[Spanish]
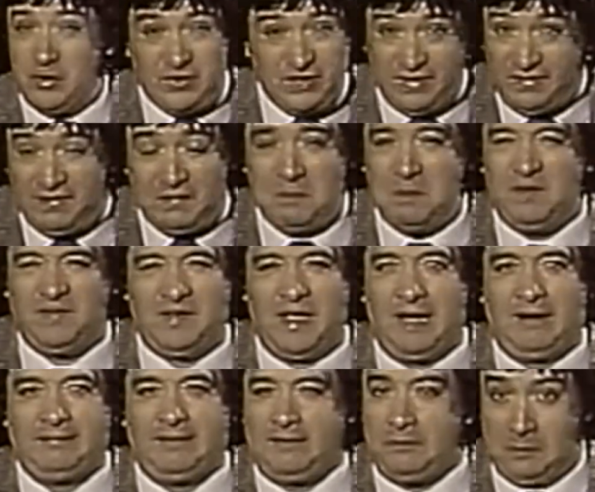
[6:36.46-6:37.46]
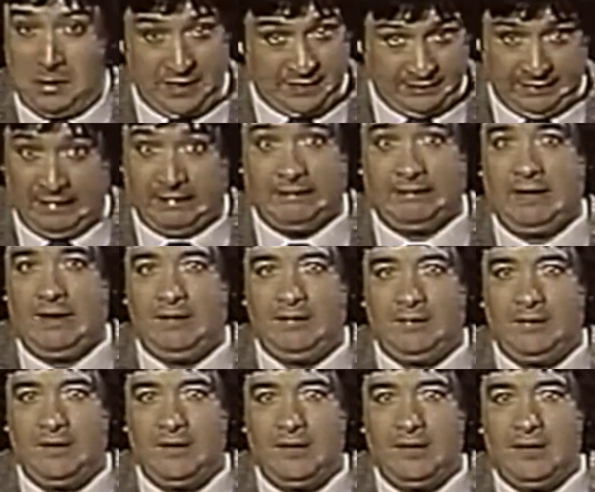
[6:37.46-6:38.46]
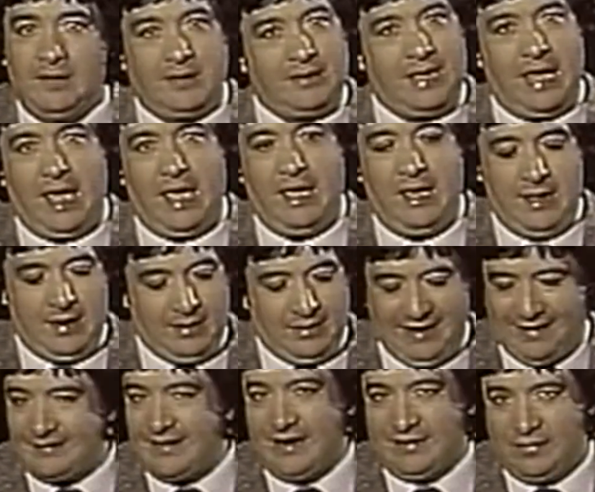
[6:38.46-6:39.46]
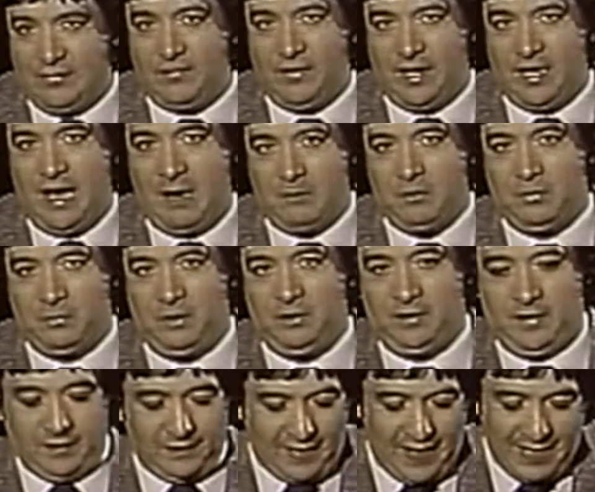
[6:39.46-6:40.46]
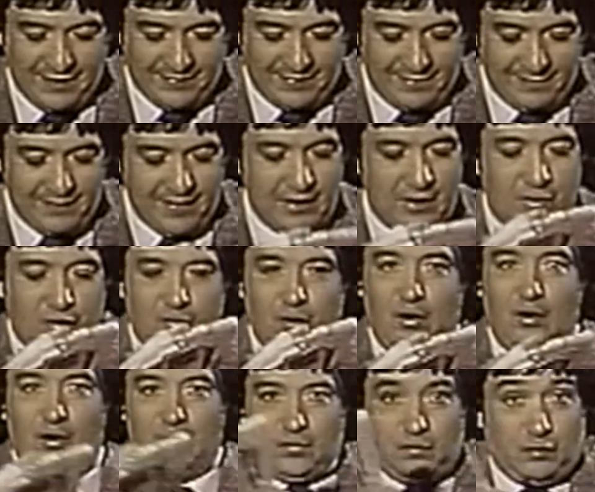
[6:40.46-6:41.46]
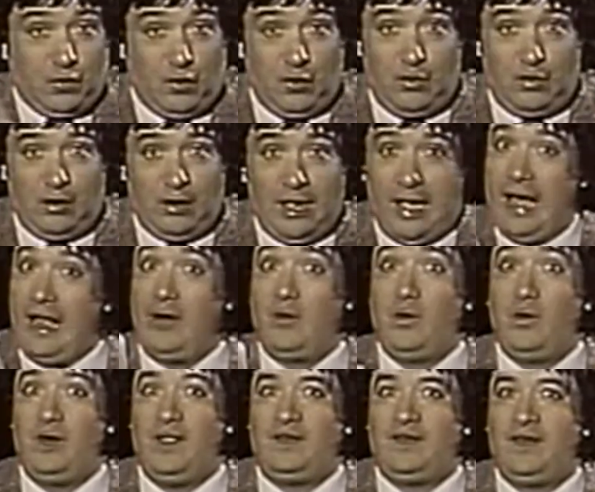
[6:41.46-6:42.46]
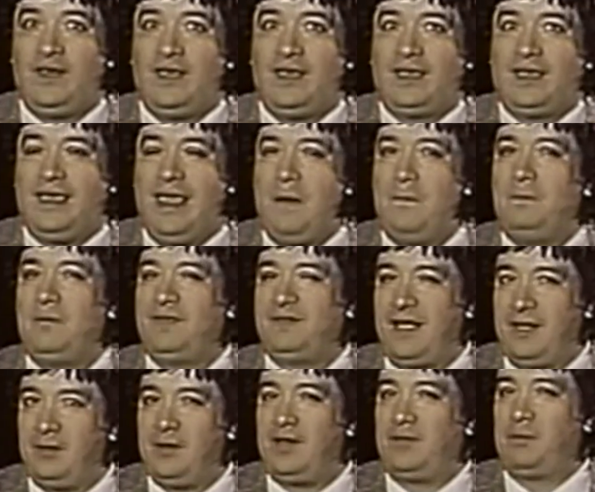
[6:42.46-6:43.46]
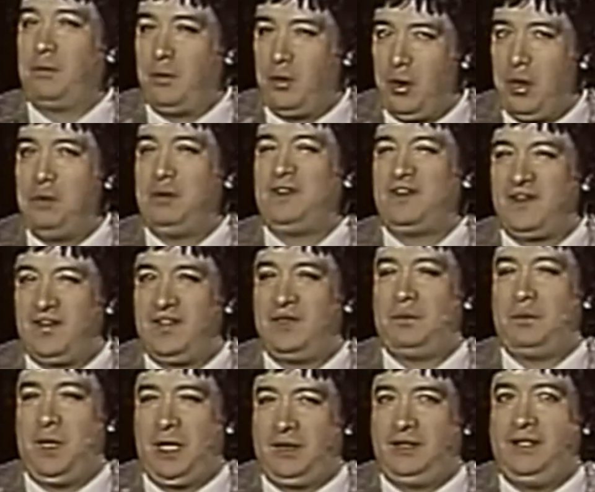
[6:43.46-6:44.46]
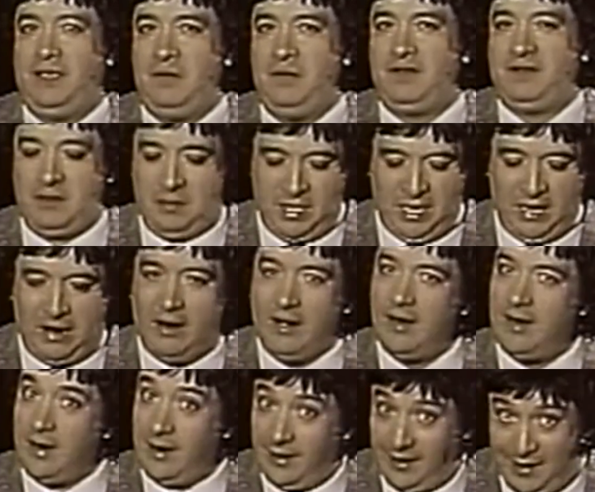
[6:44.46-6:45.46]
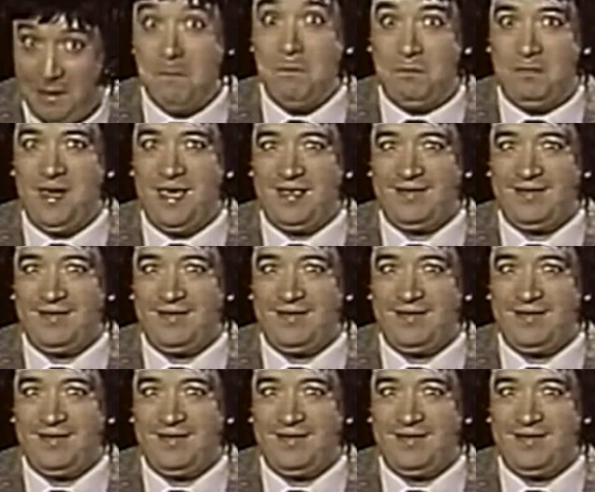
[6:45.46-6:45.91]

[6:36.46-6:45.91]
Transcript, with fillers: Sí, y el tono también, ya mucha gente está hablando con ese tono en sus prácticas normales, ¿me entiendes? Aunque sean naquitos o naquitas, pero ya hablan así.